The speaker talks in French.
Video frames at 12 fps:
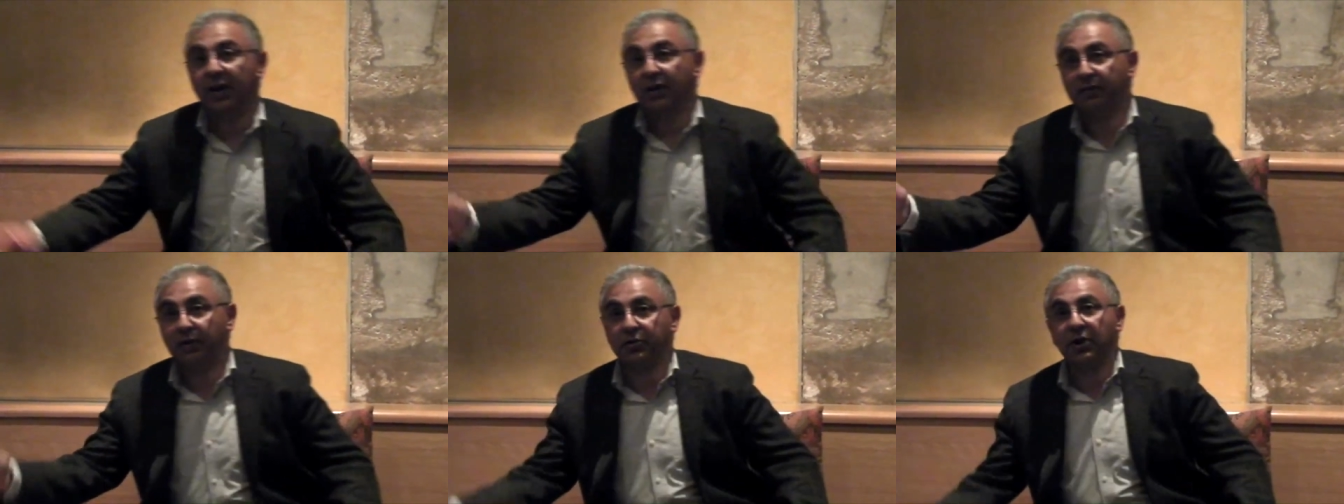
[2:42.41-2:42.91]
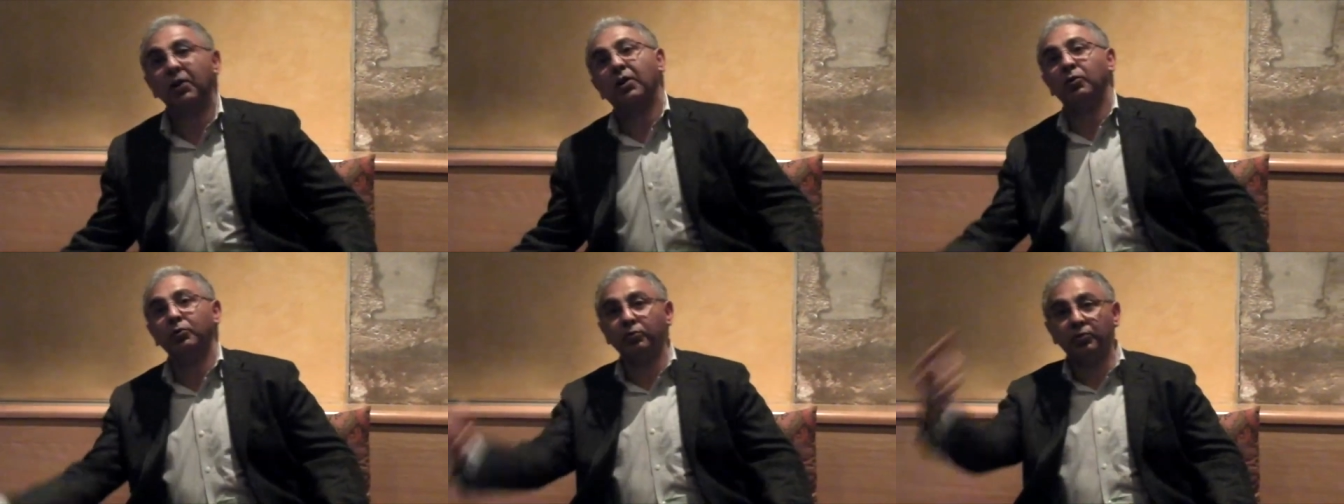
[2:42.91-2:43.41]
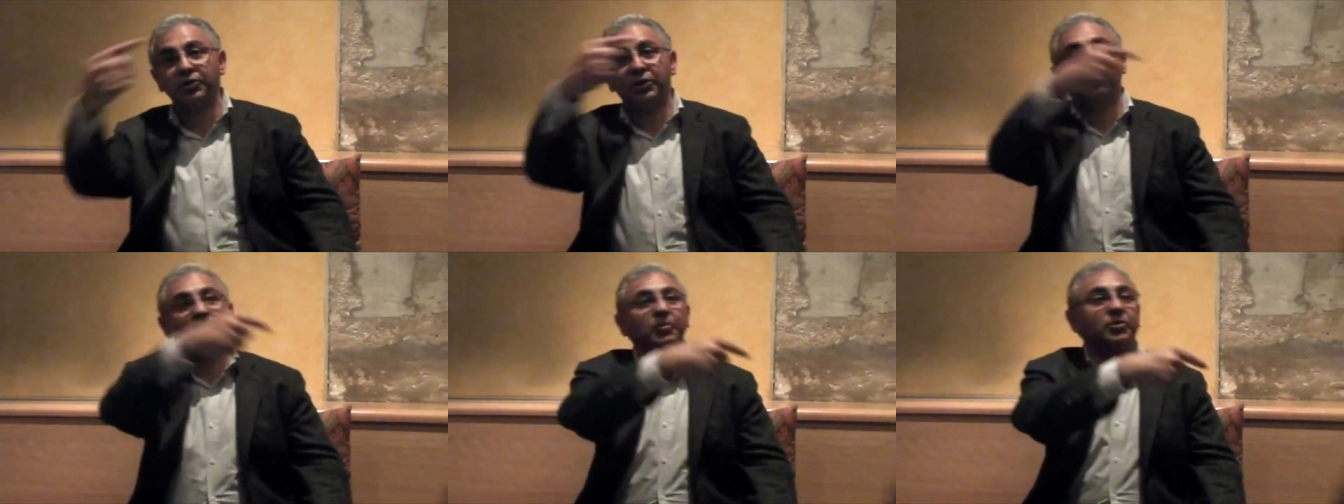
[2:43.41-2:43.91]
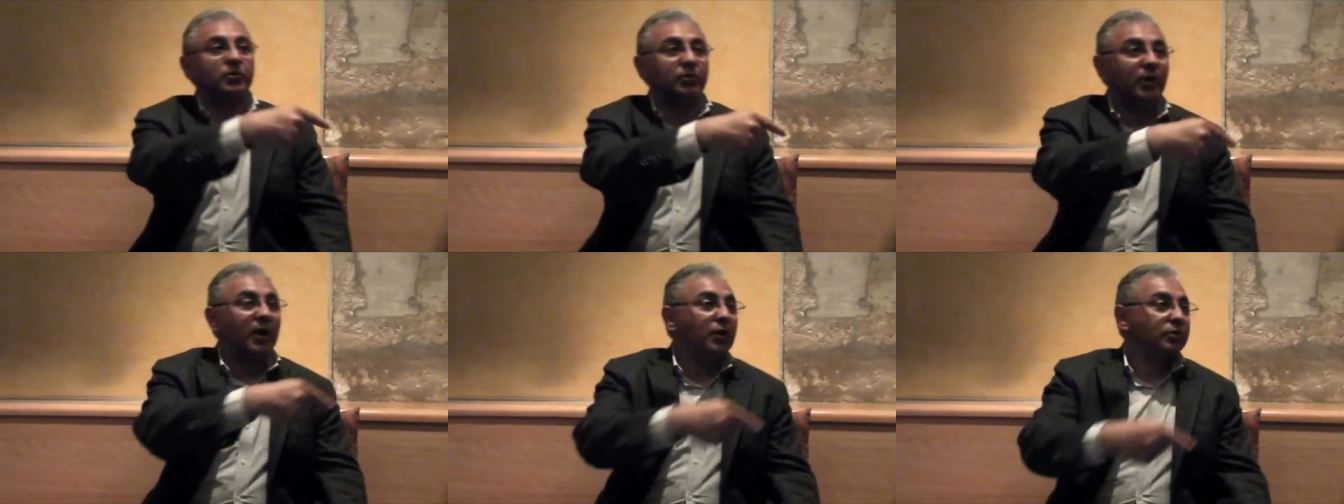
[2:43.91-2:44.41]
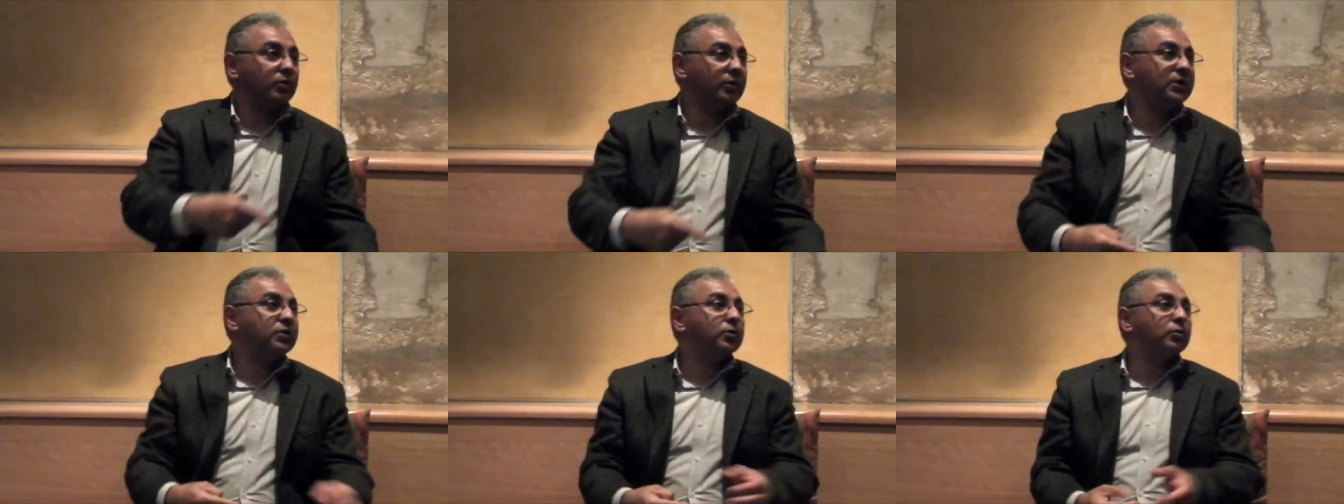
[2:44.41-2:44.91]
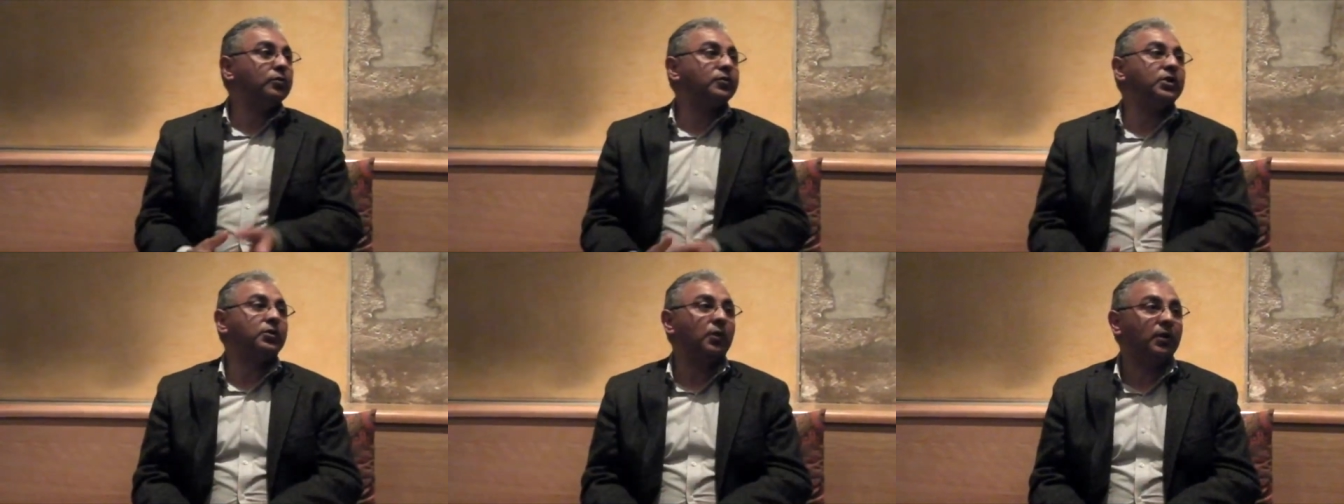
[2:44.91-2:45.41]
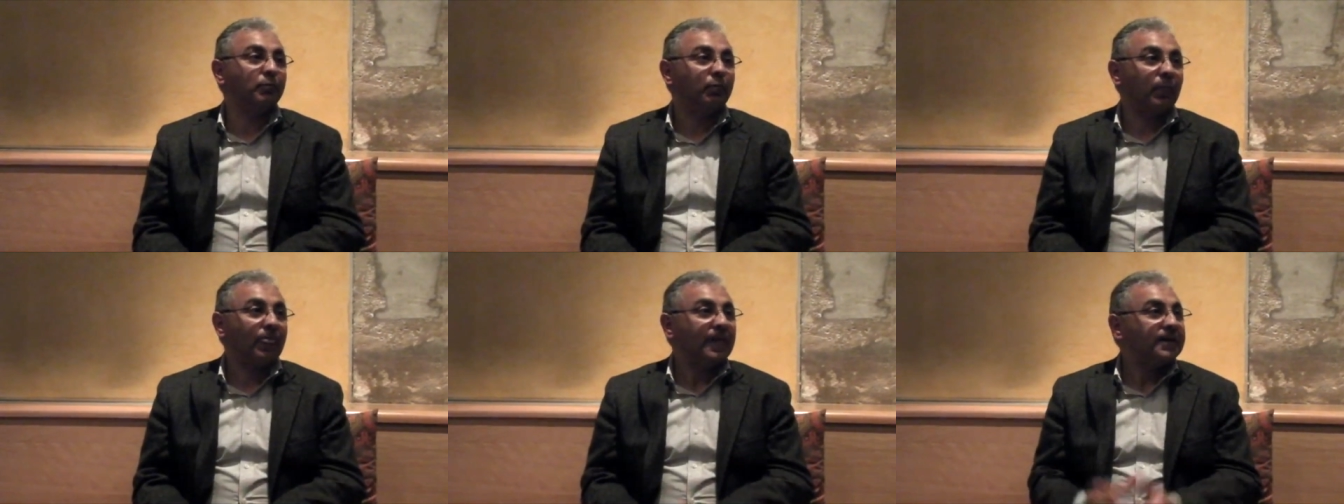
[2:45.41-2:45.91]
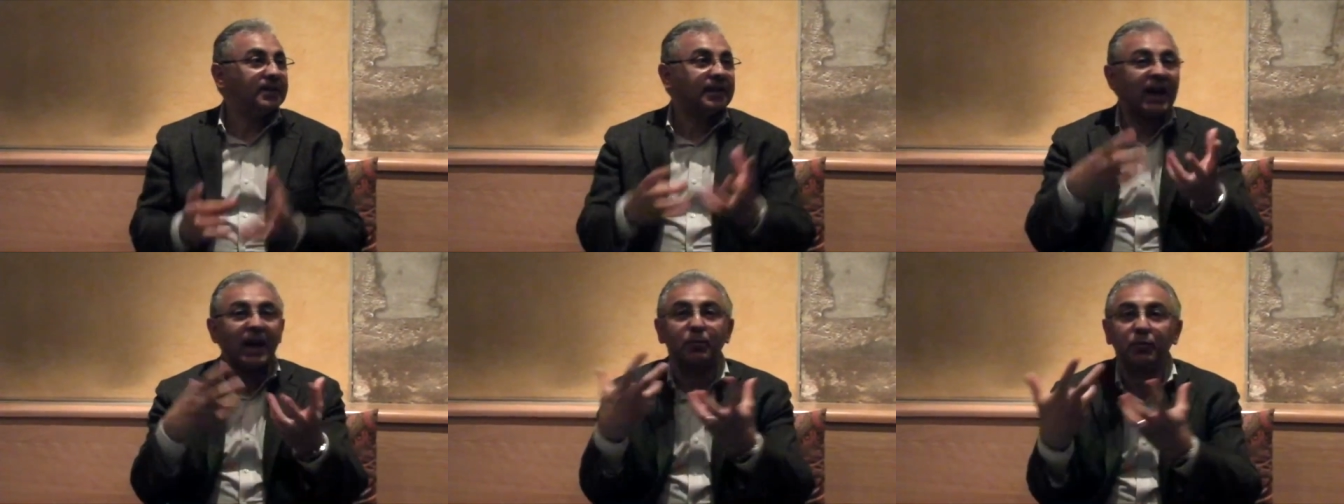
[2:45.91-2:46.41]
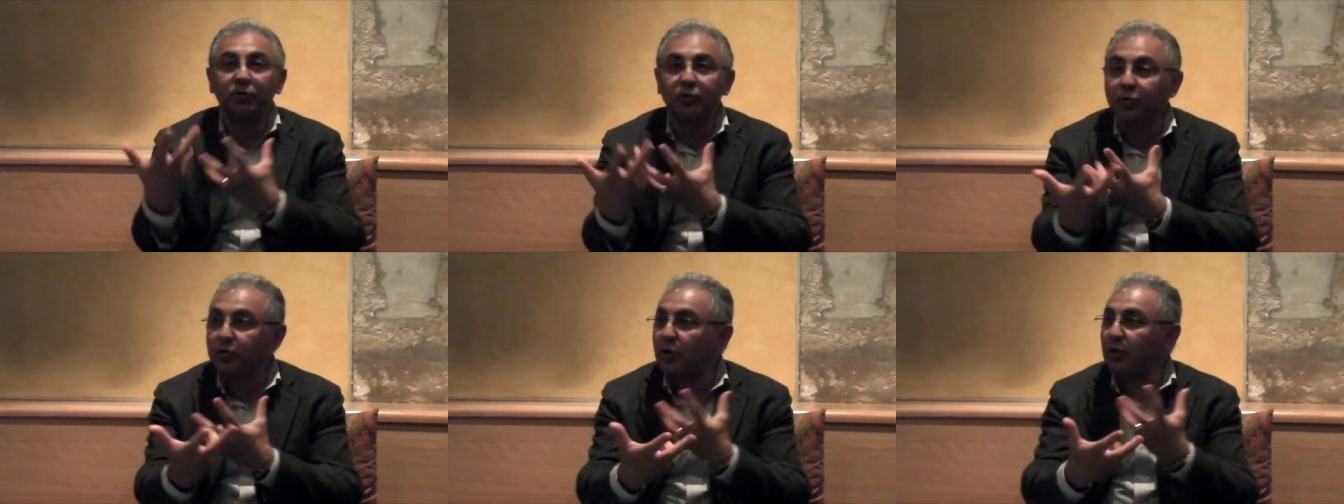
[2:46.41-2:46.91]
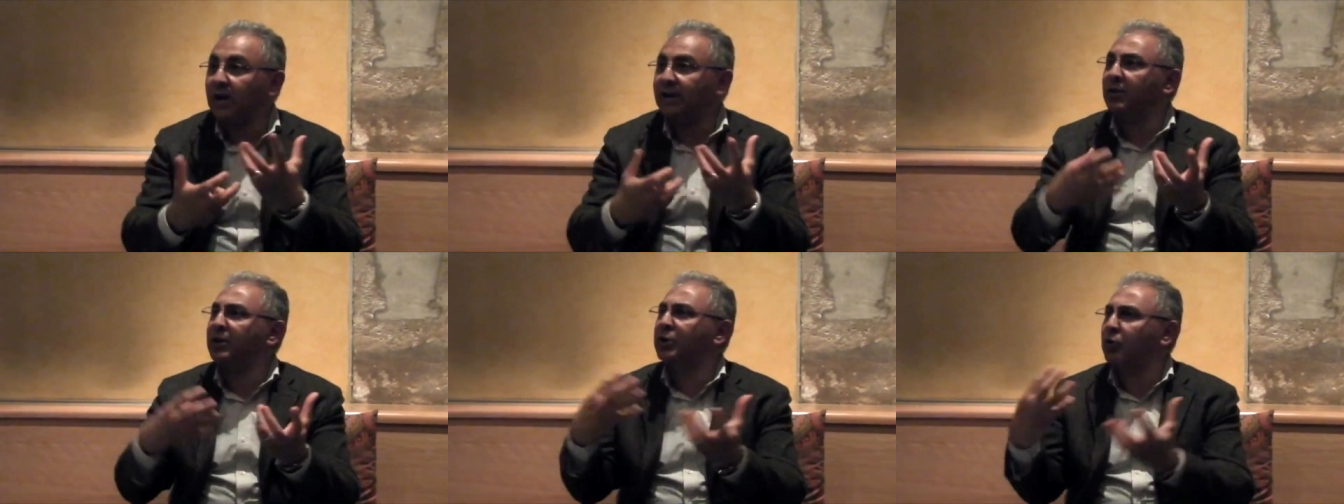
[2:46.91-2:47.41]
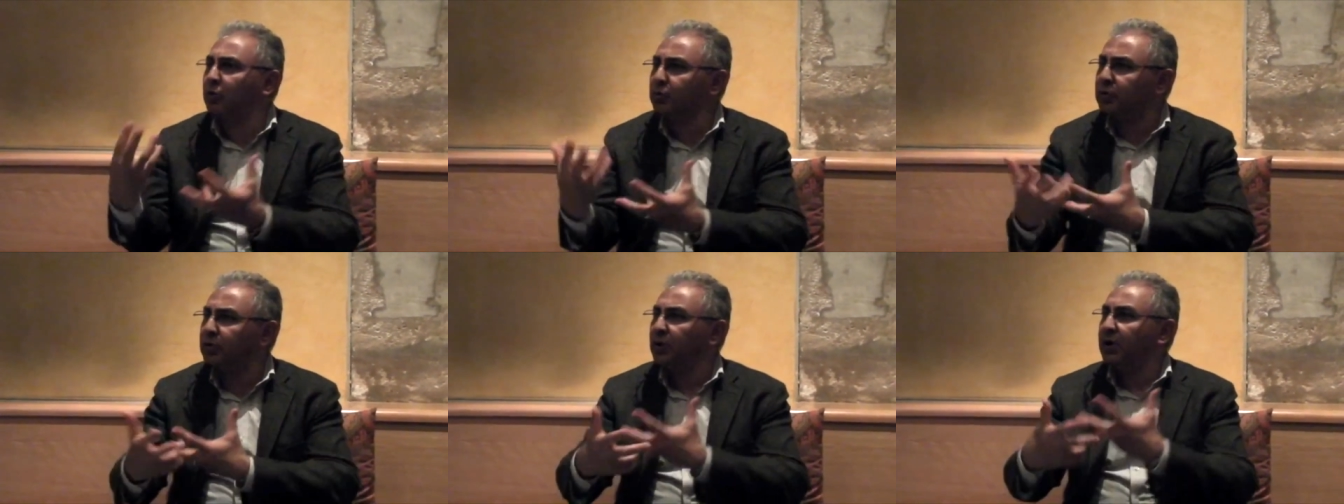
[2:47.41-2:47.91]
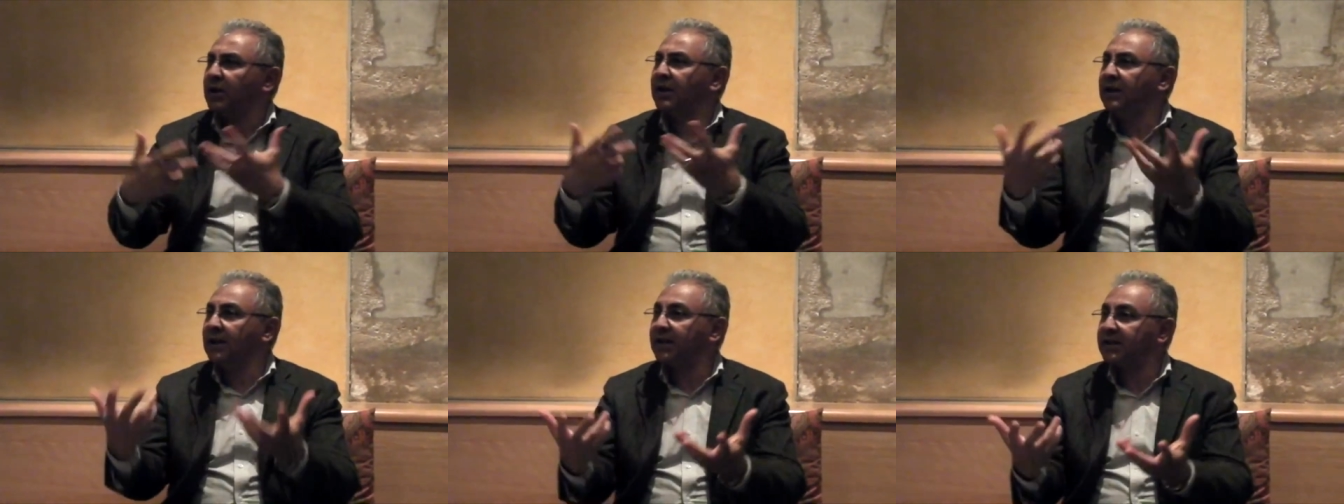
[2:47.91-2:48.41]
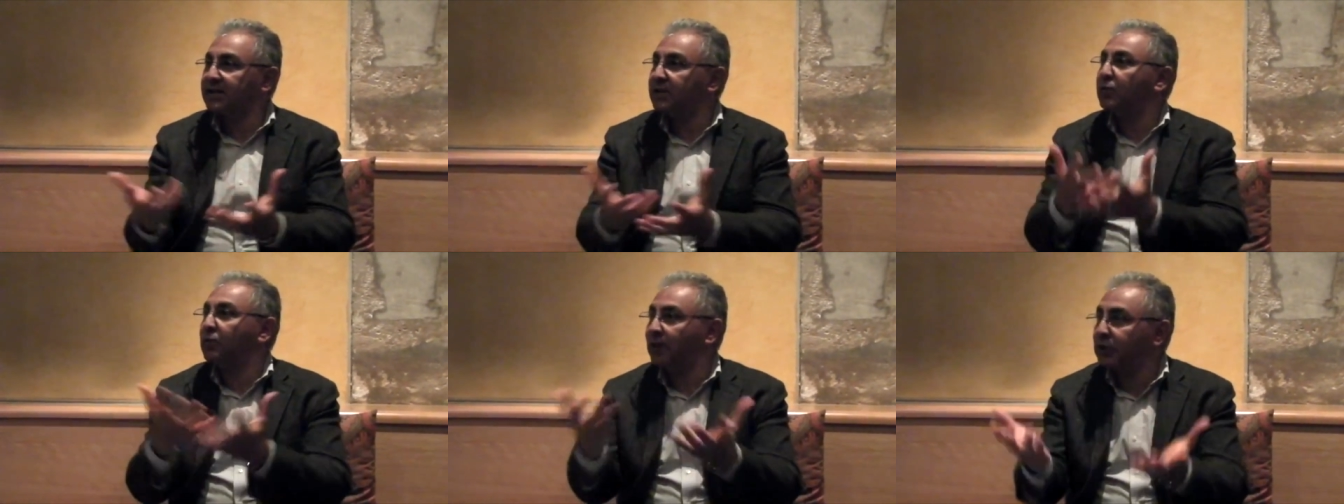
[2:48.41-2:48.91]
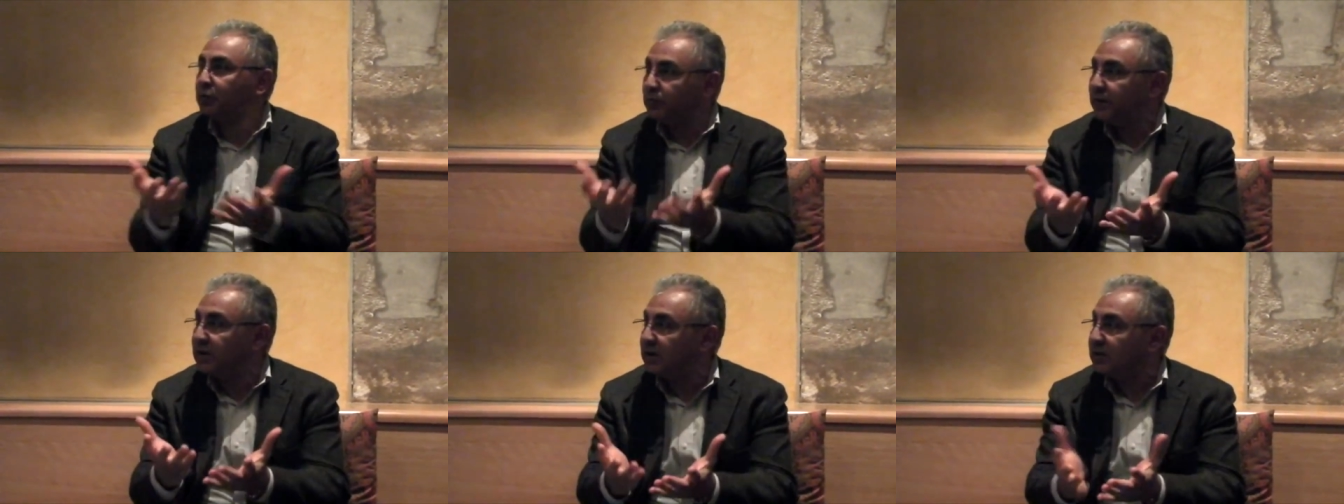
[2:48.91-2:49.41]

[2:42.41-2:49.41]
Il va lui dire Alors retourne chez toi parce que ce guide se trouve chez toi. C'était un peu de ce genre-là. Et dans les contes et les récits, on va trouver.